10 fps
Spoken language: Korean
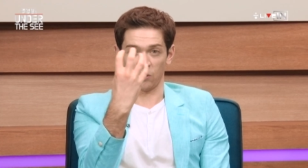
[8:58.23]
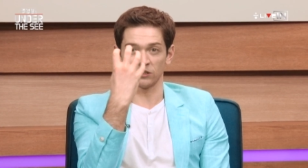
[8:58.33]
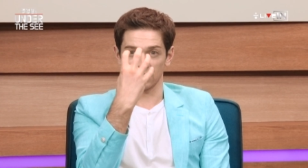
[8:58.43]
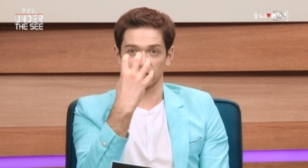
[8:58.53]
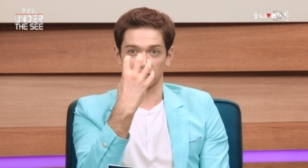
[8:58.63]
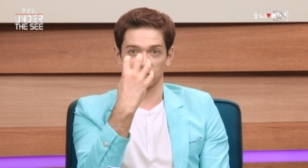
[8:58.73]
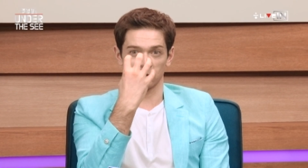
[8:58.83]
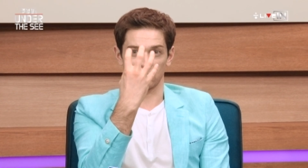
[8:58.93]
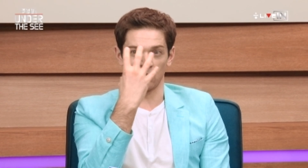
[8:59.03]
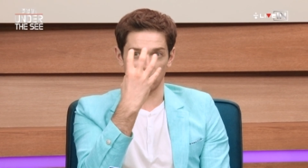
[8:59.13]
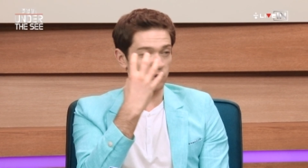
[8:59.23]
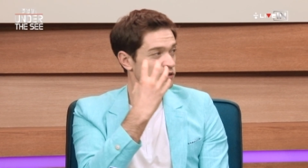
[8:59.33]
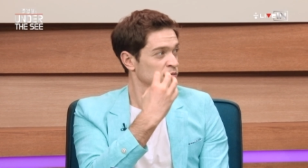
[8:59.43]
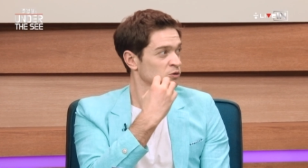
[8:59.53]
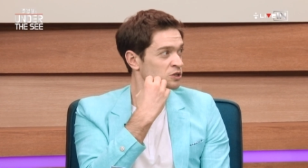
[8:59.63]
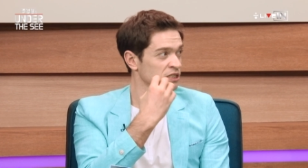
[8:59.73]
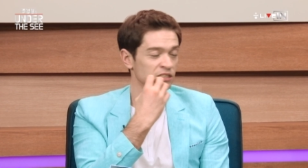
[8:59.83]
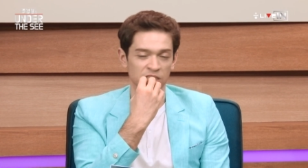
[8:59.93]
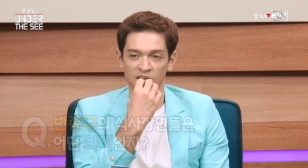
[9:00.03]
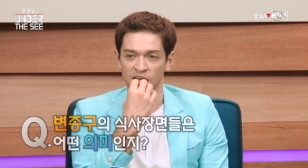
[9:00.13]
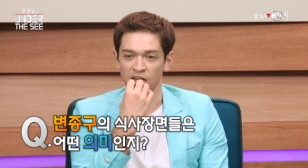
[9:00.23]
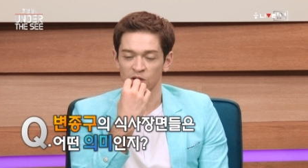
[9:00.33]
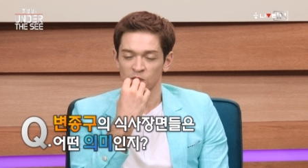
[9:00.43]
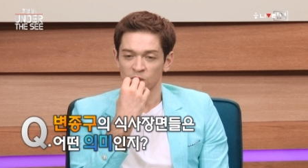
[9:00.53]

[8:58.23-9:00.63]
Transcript: 원샷으로 네. 클로즈업으로 찍는데 네